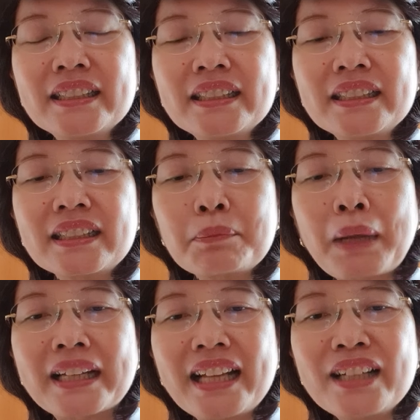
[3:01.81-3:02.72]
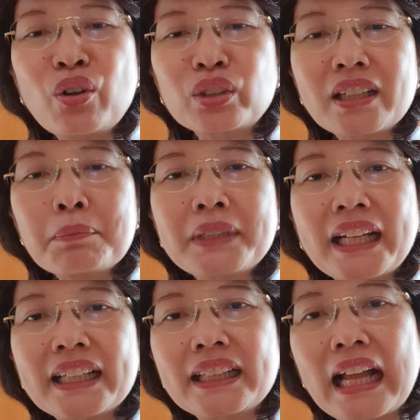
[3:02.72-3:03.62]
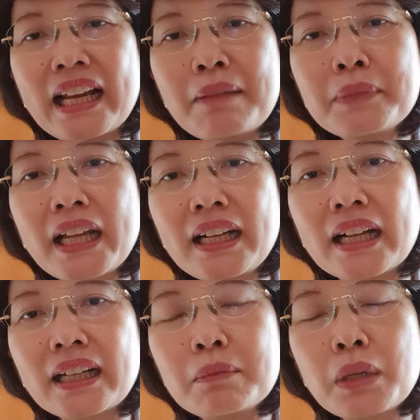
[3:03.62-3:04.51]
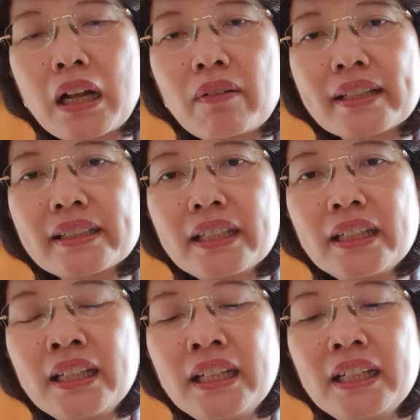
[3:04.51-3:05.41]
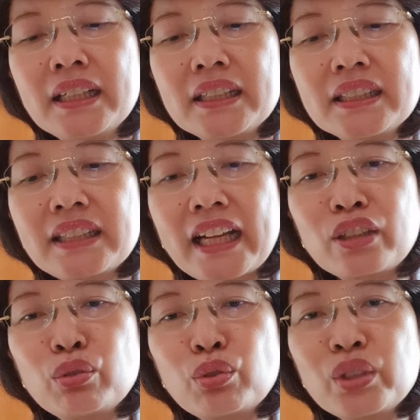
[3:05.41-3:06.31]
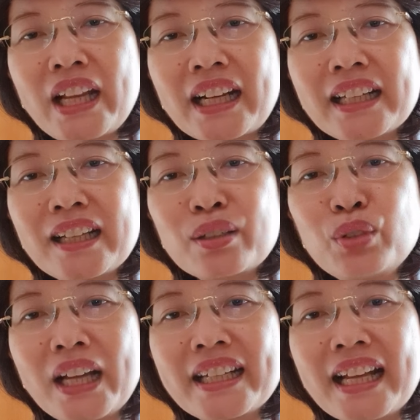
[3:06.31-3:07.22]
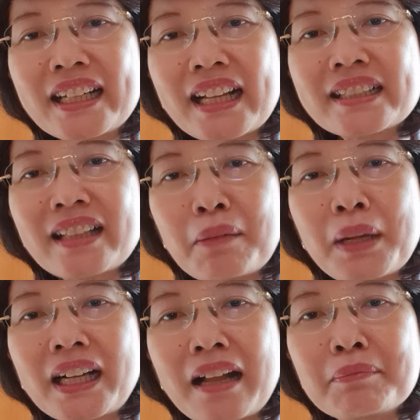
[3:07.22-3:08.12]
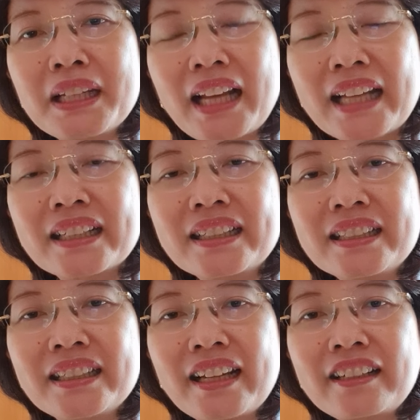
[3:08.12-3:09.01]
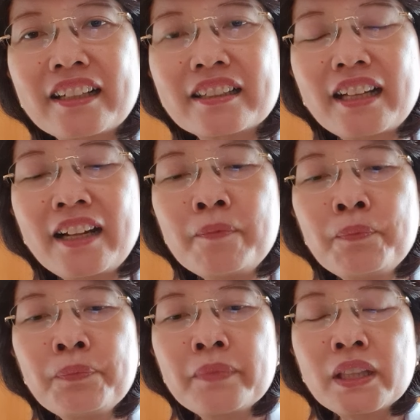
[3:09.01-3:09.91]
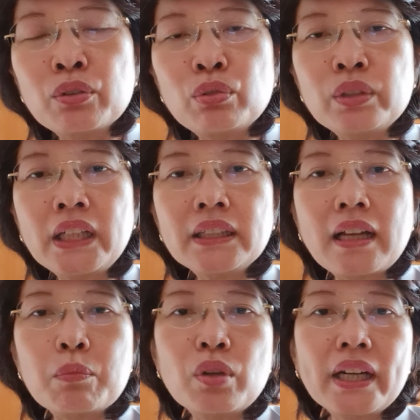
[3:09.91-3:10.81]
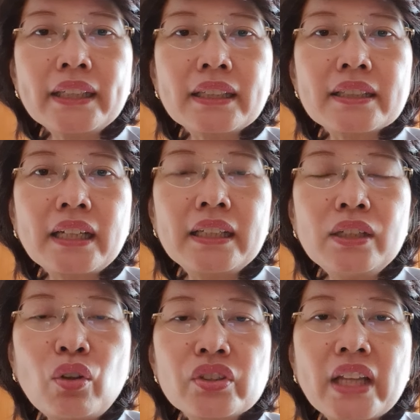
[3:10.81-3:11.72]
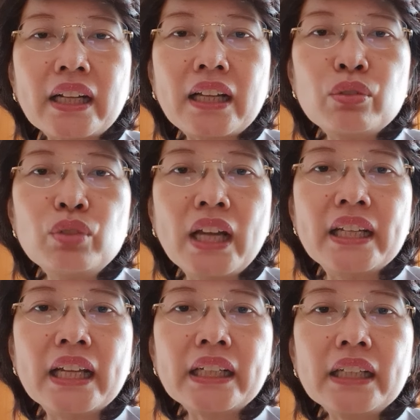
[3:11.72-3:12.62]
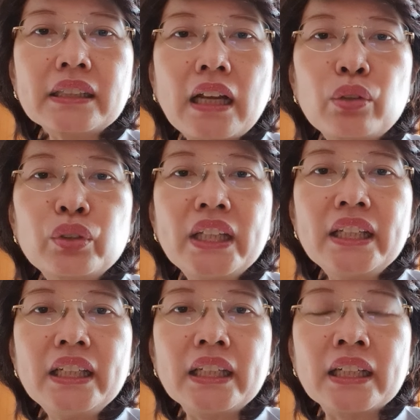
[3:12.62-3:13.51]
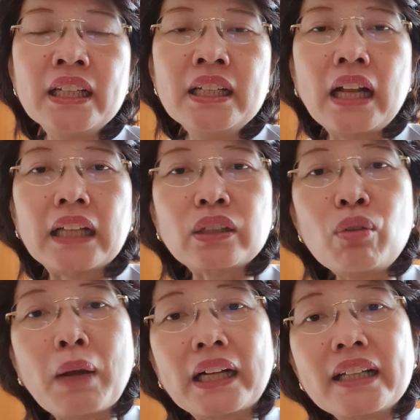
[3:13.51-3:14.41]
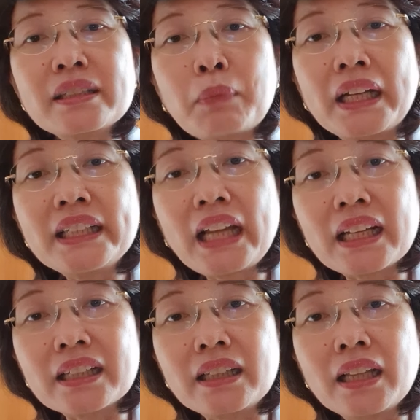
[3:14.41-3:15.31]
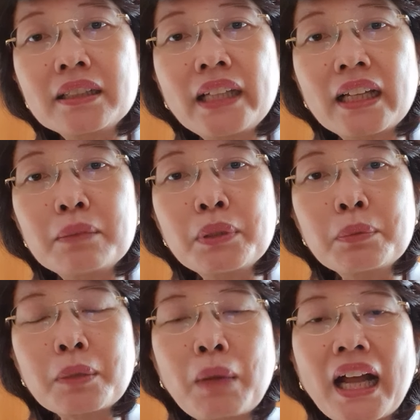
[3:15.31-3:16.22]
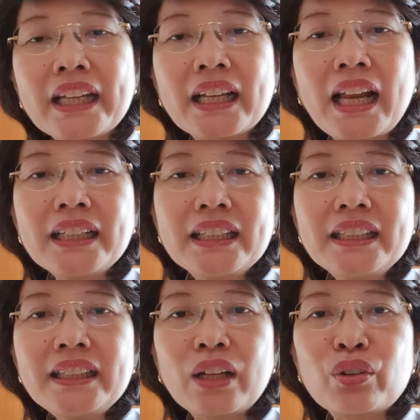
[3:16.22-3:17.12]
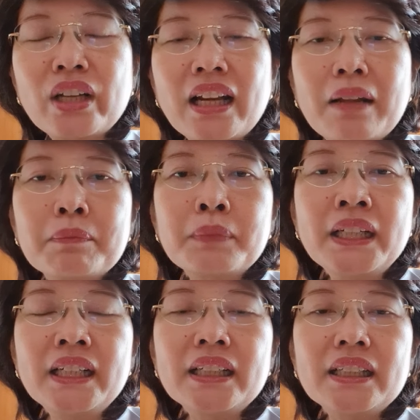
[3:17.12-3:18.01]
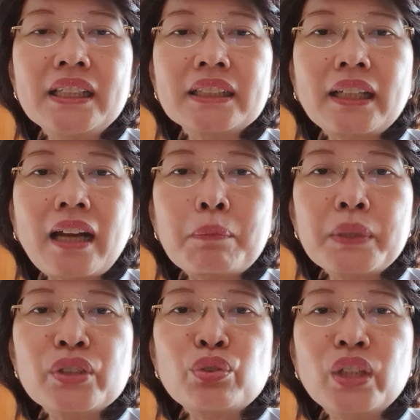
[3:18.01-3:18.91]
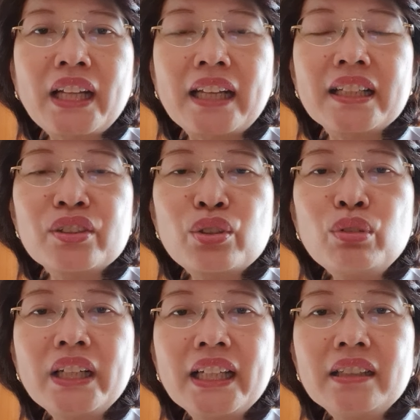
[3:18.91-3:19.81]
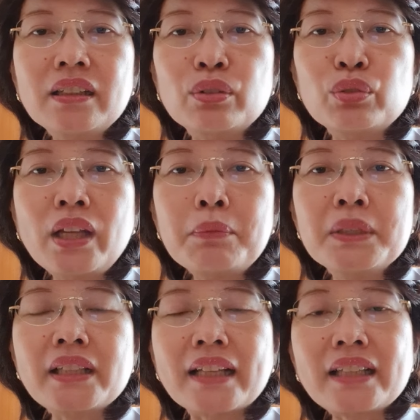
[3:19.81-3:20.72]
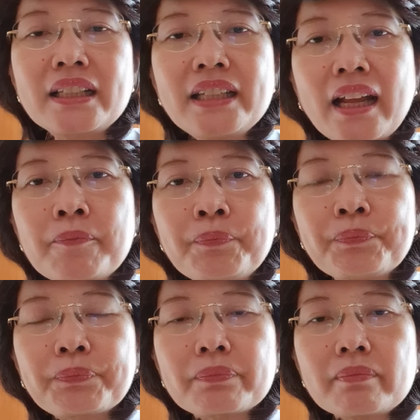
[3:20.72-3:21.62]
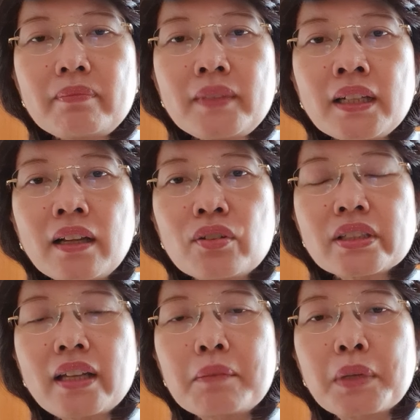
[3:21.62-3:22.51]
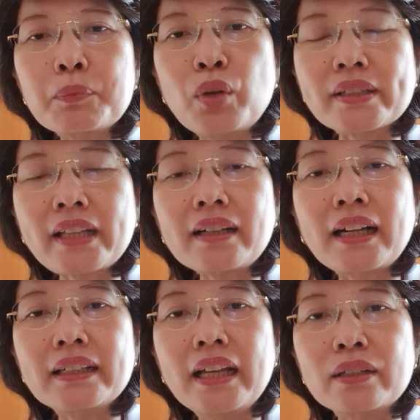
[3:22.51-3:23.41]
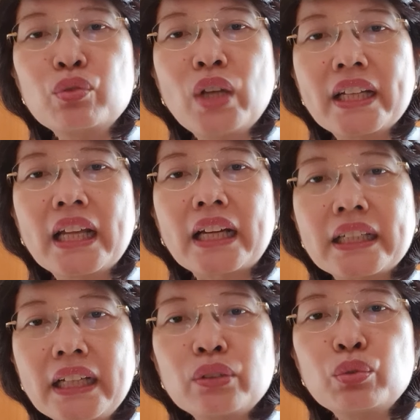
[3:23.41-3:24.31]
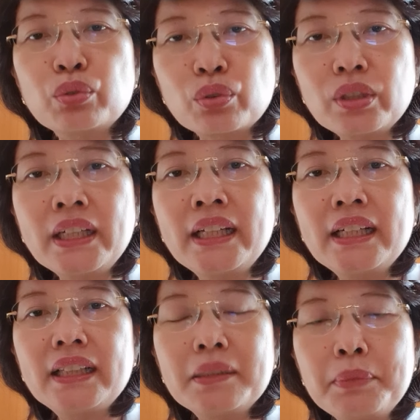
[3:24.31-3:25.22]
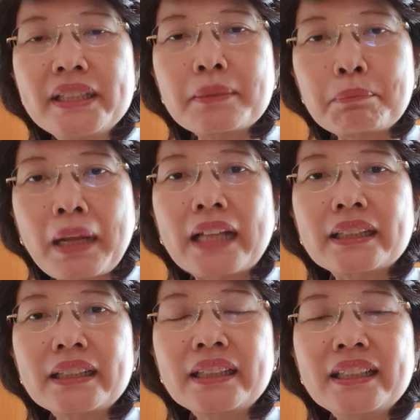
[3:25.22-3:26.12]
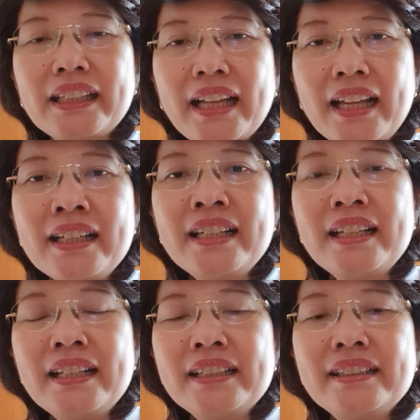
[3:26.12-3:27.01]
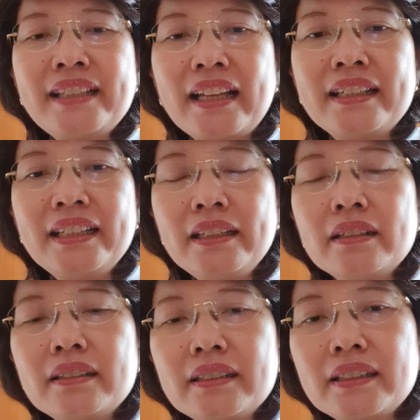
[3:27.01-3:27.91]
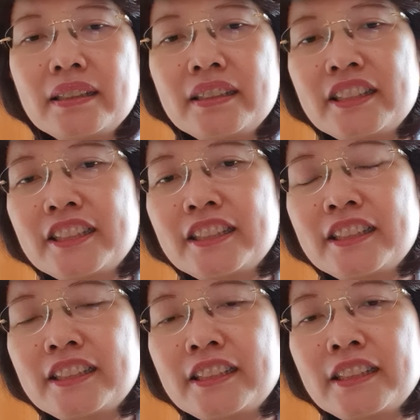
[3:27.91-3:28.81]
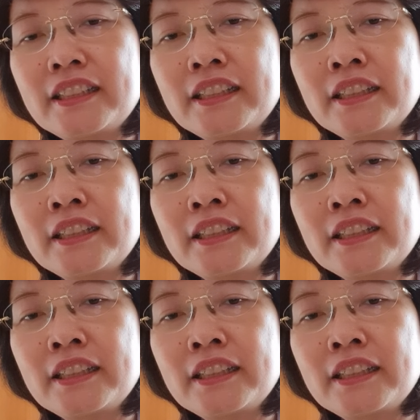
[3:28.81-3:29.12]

eh, kepada dokter penyakit dalam yang akan mengawasi Eh, naik turunnya kadar gula darah selama kehamilan ya karena tentunya tidak boleh terjadi lonjakan gula darah yang terlalu tinggi atau bahkan sebaliknya yang lebih berbahaya lagi kalau dalam eh, terapi suntikan insulin tentunya bisa saja kalau sedang berpuasa kadar gula darahnya turun lebih cepat ya. Jadi eh